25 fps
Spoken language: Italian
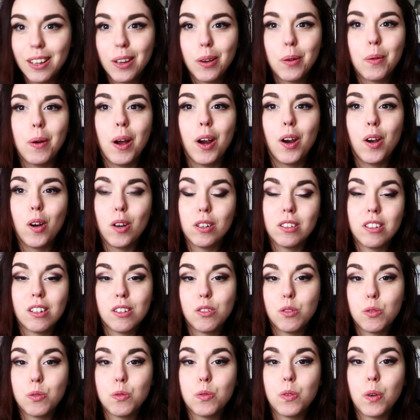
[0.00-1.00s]
qualcosa
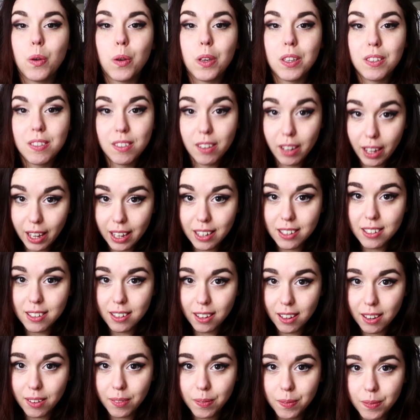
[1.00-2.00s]
su noi
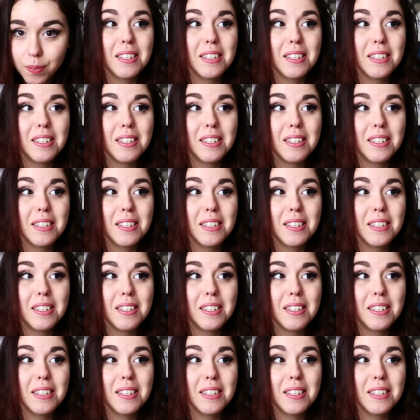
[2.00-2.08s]
stessi.